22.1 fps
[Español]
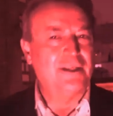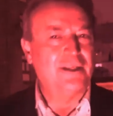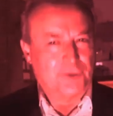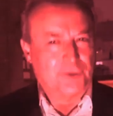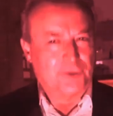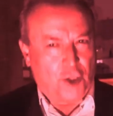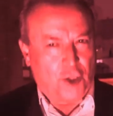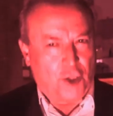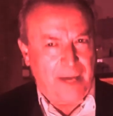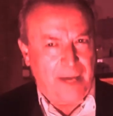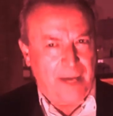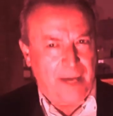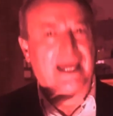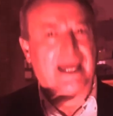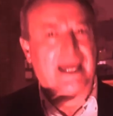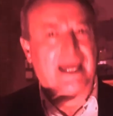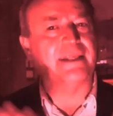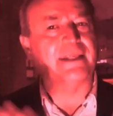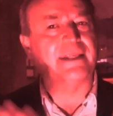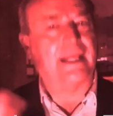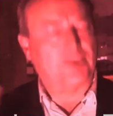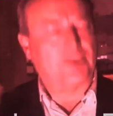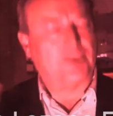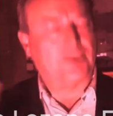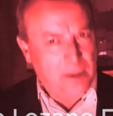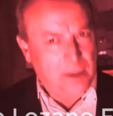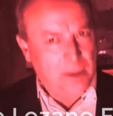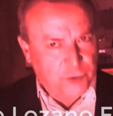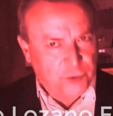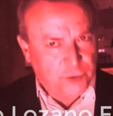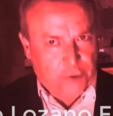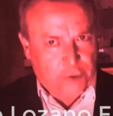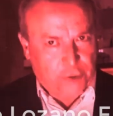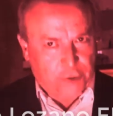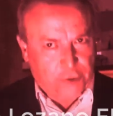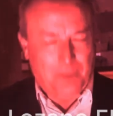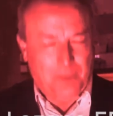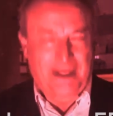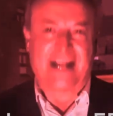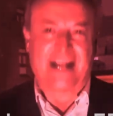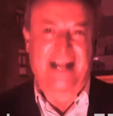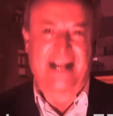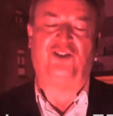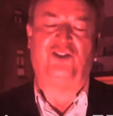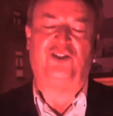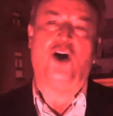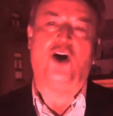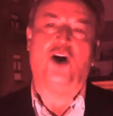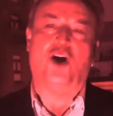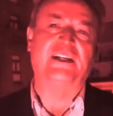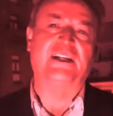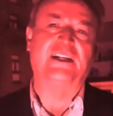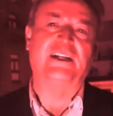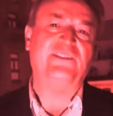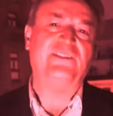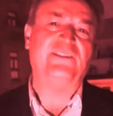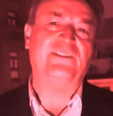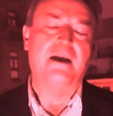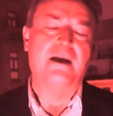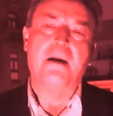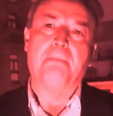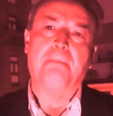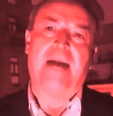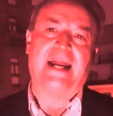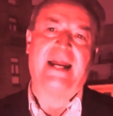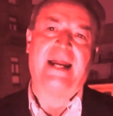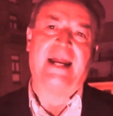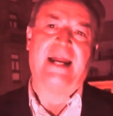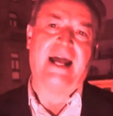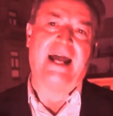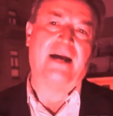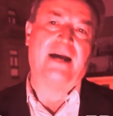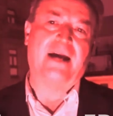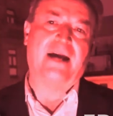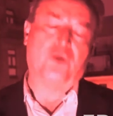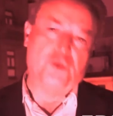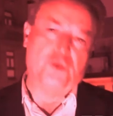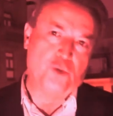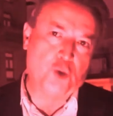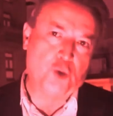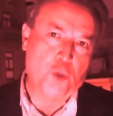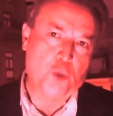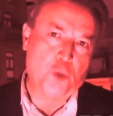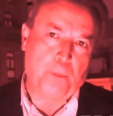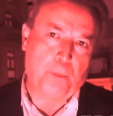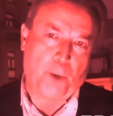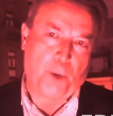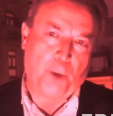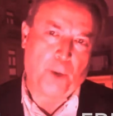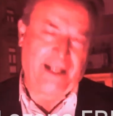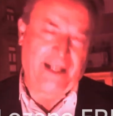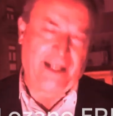Todavía ya tuvimos que tomar acciones para con un grupo de